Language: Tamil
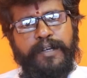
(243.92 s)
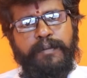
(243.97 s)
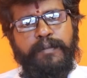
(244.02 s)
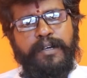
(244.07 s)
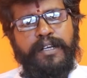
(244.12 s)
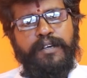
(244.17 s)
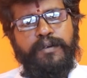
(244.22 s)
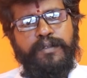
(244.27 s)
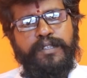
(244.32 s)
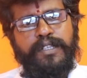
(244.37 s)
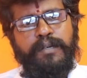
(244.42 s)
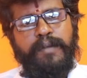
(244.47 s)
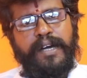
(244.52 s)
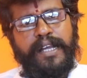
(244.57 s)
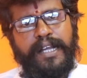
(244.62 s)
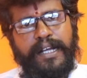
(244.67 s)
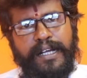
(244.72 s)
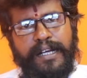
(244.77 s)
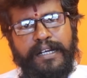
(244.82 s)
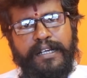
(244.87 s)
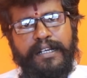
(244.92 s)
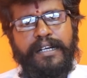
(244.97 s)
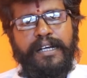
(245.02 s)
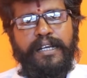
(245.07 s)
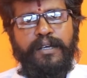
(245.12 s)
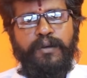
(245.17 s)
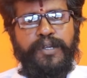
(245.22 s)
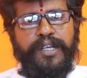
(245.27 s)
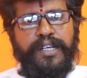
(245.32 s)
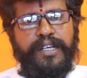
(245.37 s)
பெருமளவு வந்து மரக்கன்று
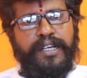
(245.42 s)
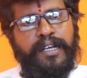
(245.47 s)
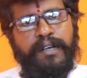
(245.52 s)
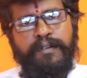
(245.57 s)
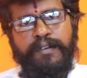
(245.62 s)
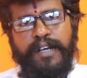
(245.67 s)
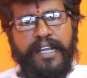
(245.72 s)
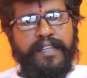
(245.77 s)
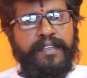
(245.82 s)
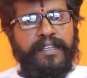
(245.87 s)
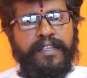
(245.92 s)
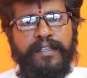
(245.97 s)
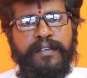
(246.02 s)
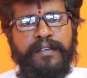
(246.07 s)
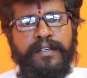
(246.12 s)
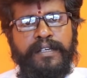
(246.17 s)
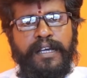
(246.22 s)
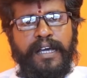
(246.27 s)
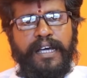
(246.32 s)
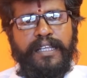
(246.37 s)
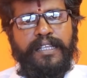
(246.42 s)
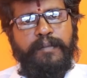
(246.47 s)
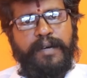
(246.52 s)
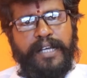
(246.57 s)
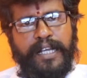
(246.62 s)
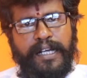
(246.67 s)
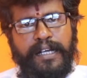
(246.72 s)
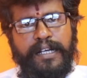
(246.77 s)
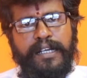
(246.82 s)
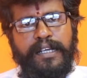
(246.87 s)
நடக்கூடிய நிகழ்வு நடந்தது அந்த
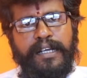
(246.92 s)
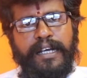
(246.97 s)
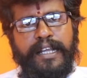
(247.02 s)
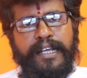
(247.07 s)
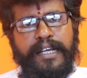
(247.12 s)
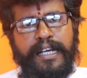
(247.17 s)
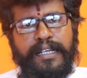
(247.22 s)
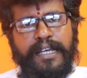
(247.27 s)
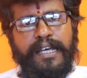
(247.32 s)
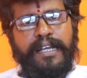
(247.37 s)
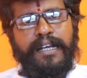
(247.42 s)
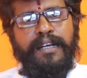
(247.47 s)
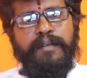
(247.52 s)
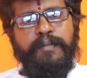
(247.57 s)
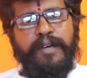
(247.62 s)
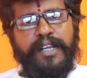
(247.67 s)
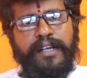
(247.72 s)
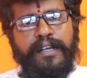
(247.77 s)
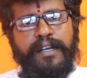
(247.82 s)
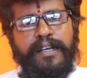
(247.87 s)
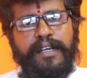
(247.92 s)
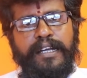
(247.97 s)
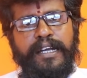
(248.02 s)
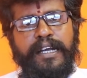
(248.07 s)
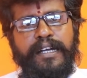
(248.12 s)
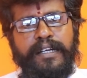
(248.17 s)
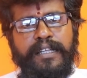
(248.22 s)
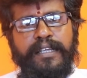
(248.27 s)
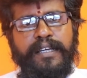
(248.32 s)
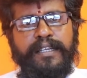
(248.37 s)
மரக்கன்றுகளை நட்டார்கள் மரக்கன்றை
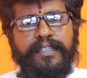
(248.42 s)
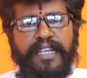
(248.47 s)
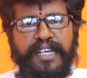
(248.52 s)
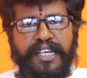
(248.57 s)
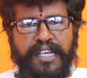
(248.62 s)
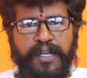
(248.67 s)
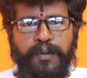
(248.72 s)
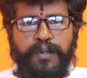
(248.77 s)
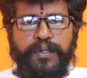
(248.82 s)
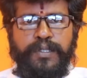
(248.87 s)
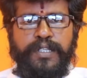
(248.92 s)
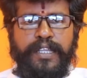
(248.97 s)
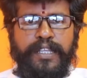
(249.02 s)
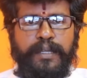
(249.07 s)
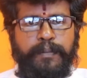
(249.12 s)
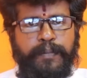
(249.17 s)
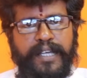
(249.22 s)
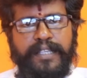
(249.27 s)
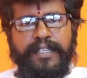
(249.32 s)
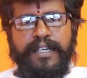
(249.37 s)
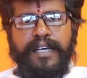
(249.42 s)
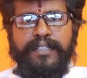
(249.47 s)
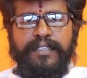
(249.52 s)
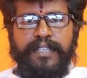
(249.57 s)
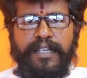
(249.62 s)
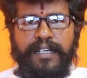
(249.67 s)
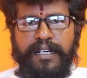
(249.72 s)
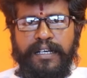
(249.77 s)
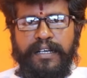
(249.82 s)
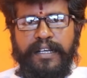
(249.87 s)
நட்டு அதுக்கு தண்ணி ஊற்றி அதை
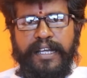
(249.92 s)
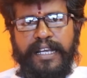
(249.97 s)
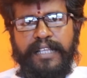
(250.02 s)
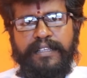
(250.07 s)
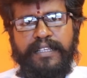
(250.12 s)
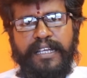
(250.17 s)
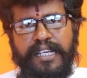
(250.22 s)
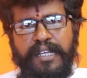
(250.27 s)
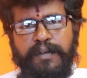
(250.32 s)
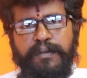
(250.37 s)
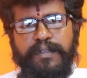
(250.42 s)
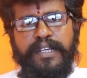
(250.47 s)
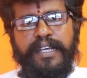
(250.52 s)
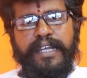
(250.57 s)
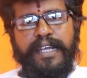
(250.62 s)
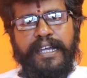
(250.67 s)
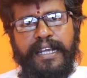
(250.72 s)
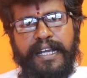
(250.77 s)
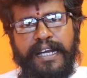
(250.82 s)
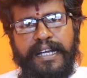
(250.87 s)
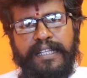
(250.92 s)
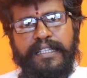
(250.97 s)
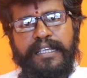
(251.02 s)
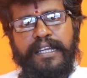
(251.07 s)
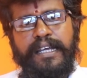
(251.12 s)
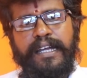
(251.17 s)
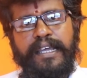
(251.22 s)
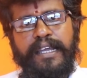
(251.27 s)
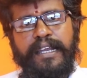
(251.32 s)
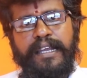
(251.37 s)
பாதுகாத்தார்கள் ஏன்னா தண்ணி வந்து இன்றைக்கி எல்லா
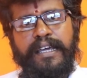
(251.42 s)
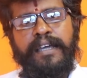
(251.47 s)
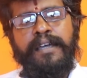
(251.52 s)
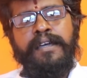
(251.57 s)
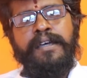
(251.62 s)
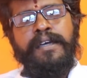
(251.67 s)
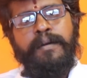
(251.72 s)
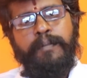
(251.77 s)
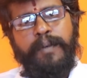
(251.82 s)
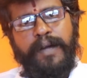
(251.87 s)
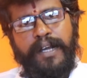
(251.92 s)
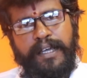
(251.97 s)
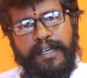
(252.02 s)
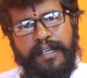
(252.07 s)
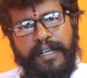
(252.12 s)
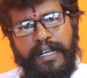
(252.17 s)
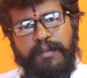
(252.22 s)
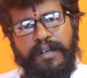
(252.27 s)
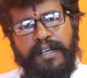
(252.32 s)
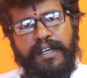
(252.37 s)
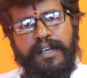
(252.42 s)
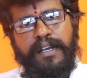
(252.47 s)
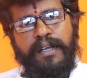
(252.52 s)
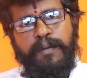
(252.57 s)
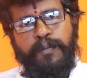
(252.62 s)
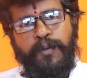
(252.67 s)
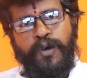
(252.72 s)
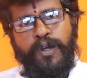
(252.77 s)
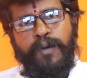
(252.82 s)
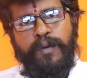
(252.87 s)
இடத்துலையும் கிடைக்கல பல
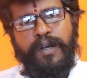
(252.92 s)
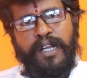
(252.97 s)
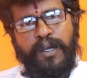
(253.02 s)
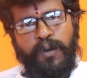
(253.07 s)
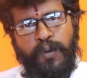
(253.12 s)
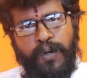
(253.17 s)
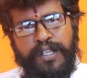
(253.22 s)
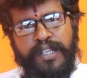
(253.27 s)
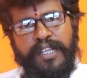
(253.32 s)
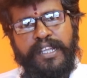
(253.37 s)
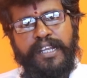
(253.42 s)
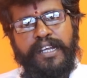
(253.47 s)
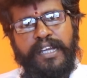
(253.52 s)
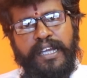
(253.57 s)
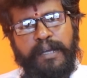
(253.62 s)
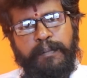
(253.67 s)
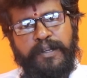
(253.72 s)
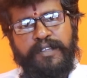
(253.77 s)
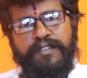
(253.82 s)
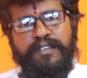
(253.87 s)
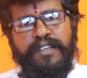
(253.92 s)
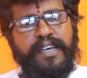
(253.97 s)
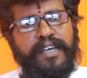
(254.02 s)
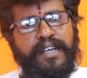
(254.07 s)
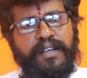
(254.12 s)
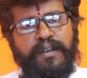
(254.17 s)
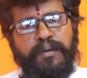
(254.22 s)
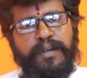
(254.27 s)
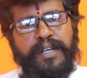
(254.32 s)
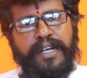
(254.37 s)
கிராமங்களில் போர்வெல்ல குடிநீருக்கே பிரச்சனையாக
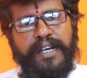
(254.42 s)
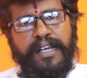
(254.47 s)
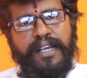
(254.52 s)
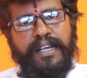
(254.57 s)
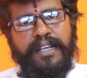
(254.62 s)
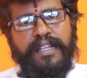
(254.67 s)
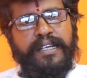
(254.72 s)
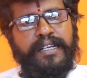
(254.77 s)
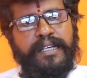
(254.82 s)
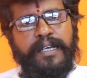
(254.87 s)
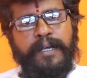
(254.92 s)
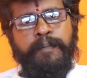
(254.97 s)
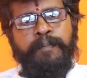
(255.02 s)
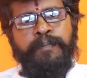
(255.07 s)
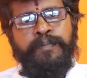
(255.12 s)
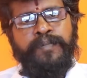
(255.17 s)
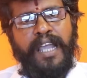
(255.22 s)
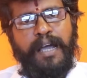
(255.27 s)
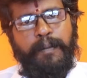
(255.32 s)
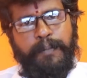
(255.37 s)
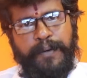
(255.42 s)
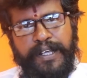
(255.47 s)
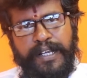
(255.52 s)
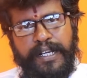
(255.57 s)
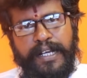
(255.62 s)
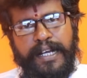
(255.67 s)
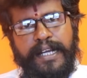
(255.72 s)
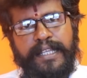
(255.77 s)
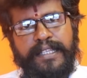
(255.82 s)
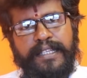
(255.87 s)
இருக்கக்கூடிய இடங்கள் இருக்குது அப்படி
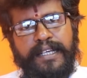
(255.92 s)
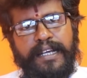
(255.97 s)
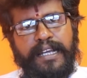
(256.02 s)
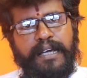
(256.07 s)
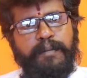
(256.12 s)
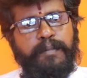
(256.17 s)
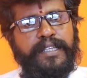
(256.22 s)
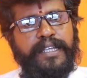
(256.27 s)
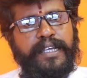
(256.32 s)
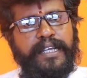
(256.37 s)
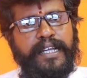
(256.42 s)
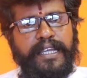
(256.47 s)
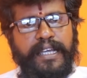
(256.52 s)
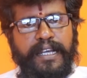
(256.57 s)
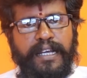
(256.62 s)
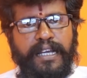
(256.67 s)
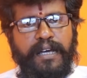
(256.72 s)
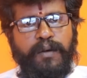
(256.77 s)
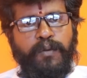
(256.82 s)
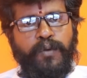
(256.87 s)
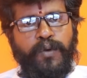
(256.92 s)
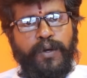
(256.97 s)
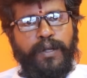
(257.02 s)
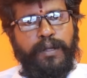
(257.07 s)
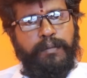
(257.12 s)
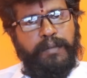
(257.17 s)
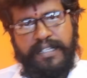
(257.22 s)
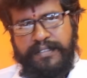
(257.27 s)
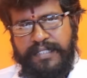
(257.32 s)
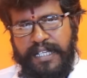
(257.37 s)
இருக்க இடத்துல எல்லாம் பார்த்தீங்கன்னா எல்லா
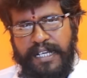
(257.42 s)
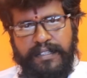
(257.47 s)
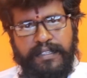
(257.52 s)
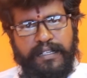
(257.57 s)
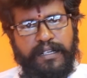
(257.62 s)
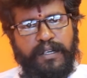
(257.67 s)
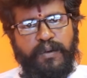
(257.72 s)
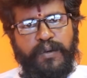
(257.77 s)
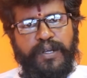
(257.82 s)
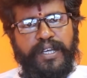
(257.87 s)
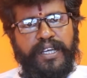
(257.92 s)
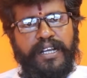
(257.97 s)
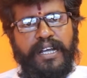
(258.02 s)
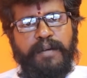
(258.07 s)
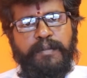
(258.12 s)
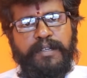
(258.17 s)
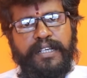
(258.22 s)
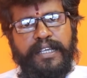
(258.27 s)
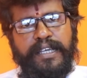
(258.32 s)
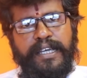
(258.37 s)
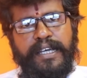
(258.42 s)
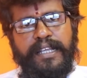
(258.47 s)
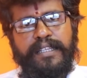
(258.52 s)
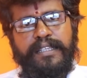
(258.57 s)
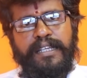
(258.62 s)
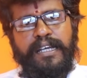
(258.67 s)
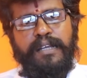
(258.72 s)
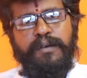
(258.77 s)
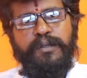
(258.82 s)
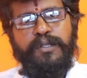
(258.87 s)
ஊர்லேயும் நான் சார்ந்திருக்கக்கூடிய கிராமத்தில்
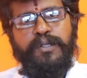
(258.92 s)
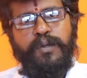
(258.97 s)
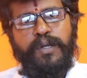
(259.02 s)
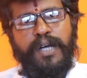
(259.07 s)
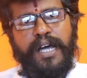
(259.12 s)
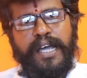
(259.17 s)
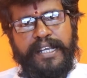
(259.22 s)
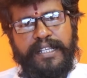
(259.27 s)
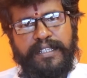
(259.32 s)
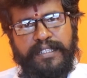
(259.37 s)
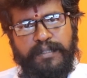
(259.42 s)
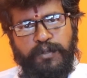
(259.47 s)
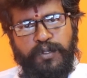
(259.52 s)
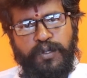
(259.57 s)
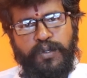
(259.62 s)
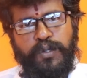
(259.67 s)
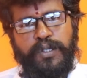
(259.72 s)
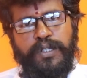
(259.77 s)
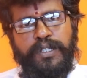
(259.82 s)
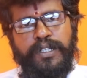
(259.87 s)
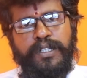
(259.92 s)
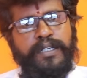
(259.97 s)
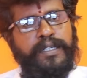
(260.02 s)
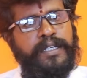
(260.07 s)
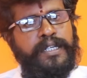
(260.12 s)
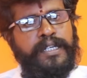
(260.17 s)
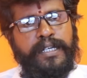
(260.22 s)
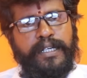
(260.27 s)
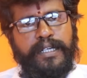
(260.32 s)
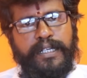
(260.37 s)
ஏறத்தாழ வந்து ஒரு ஆயிரத்தி முந்நூறு
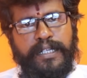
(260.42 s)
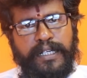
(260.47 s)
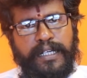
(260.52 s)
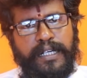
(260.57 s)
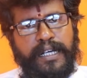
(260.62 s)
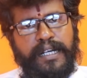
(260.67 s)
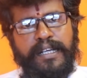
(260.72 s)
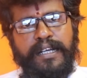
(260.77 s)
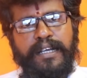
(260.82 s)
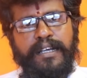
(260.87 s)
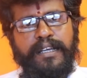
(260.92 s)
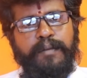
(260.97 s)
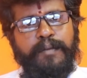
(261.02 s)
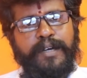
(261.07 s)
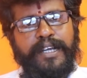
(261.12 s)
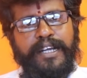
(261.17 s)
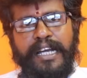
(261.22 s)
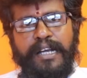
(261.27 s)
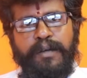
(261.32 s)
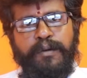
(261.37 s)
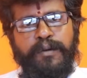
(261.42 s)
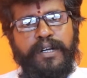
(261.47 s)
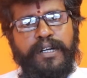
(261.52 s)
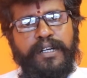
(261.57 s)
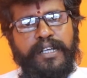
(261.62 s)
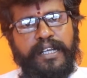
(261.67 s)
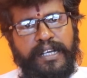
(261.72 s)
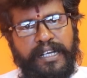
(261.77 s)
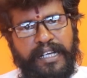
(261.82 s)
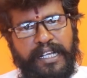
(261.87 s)
கண்டுகளுக்கு மேலே நடவு
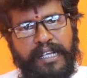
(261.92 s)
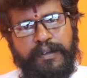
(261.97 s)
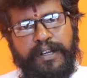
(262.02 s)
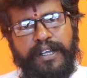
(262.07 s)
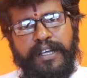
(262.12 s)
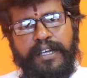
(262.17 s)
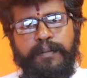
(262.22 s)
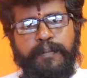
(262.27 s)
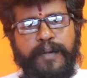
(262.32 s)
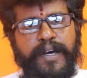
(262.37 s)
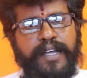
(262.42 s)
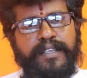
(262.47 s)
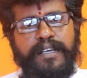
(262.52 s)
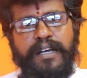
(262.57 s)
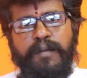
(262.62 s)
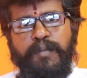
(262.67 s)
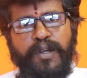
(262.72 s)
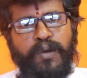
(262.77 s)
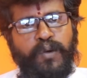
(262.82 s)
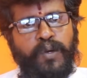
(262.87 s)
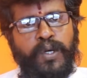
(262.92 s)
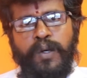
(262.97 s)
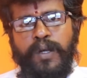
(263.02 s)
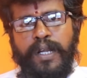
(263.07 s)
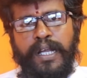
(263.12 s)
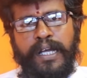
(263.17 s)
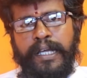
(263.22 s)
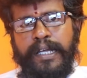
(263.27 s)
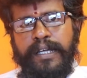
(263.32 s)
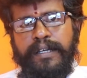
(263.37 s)
நட்டு இன்றைக்கு வரைக்கும் அதை பாதுகாப்பில் கொண்டு
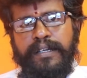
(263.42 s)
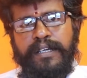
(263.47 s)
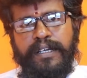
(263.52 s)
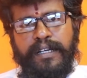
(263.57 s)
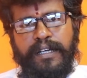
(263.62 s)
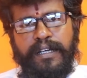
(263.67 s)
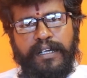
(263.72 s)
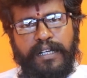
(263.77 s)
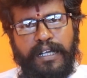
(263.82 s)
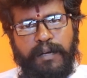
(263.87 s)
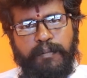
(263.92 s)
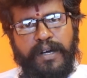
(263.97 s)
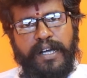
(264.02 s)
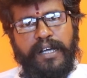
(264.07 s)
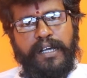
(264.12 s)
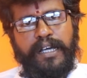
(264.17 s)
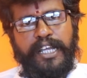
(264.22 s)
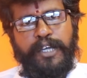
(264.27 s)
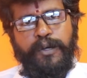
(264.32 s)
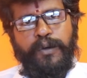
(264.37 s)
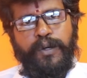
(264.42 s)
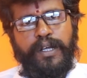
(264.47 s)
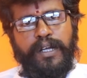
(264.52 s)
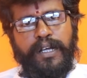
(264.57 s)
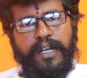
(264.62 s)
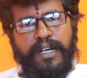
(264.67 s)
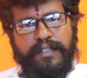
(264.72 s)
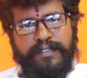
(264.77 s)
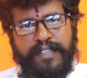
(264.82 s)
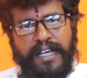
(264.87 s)
வராங்க கம்மா
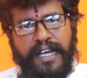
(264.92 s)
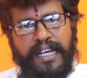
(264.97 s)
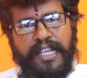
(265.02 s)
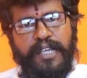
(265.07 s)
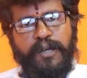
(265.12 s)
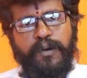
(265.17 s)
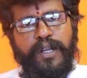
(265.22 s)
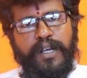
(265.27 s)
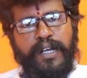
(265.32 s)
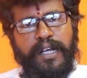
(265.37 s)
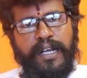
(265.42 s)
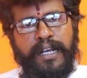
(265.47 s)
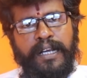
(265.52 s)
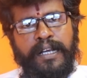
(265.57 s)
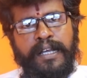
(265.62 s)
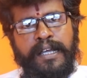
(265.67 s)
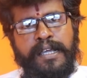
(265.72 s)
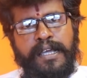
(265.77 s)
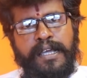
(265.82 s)
கரையோரங்கள் சாலையோரங்கள்